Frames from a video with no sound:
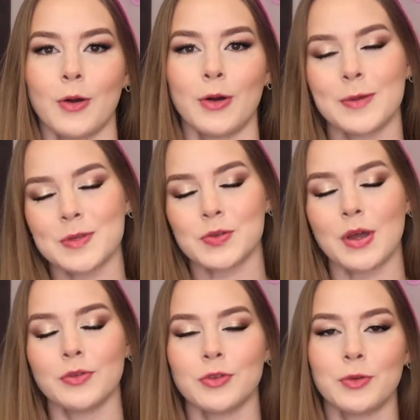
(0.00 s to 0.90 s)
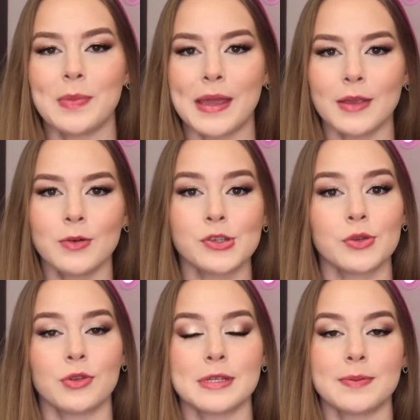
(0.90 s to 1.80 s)
Oi pessoal, tudo bem? Hoje
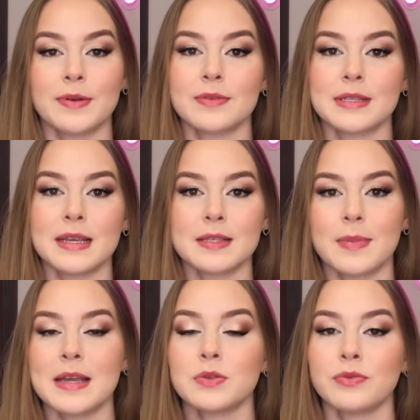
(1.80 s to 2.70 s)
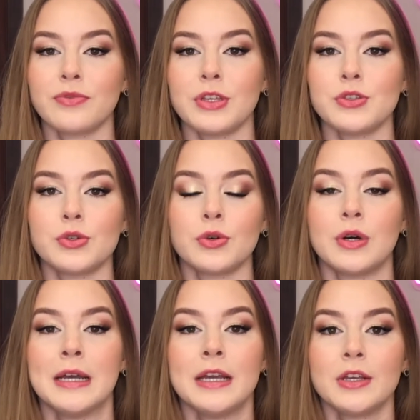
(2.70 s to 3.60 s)
eu trouxe para vocês mais um
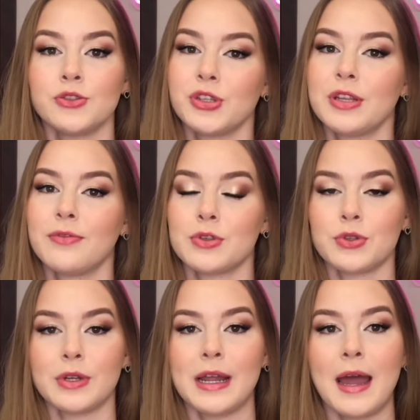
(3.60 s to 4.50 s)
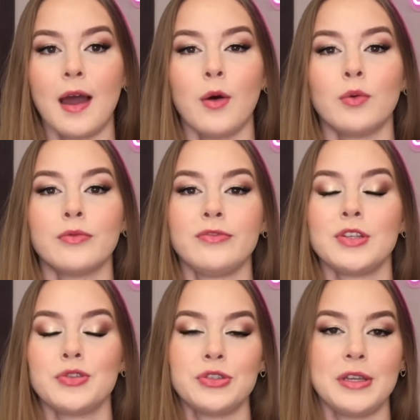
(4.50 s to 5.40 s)
vídeo de devocional, um
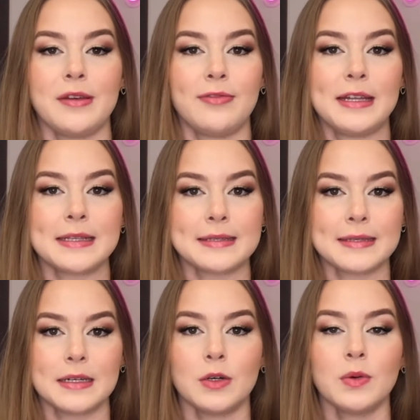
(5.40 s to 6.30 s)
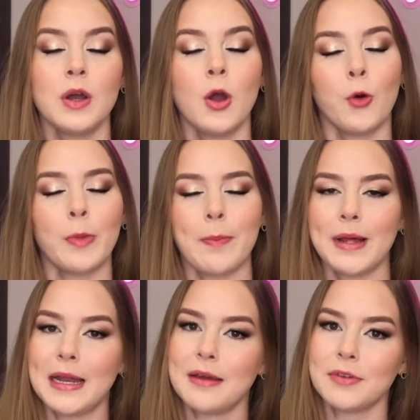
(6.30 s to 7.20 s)
vídeo de reflexão, uma
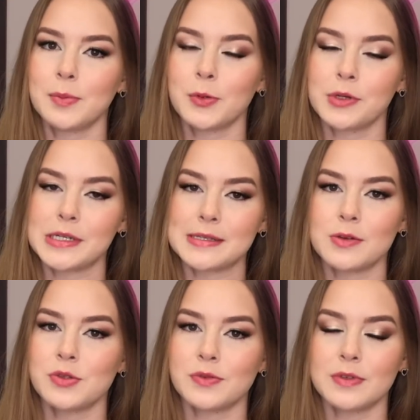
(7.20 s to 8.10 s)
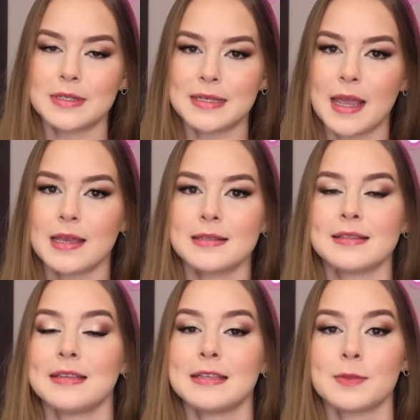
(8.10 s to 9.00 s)
palavra para o coração de vocês
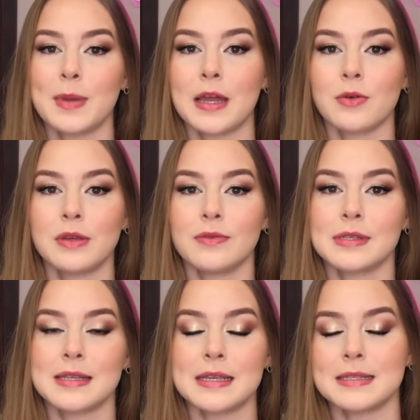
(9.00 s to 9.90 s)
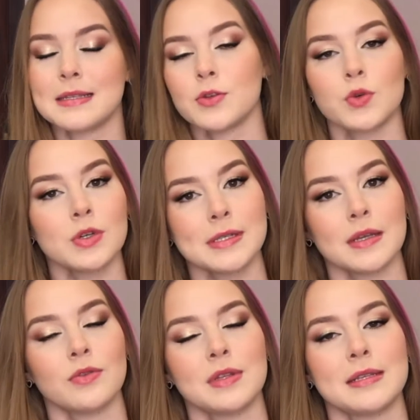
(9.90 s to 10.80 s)
e espero que vocês estejam
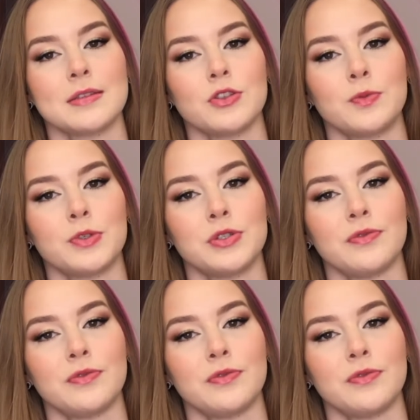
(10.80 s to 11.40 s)
gostando desse tipo de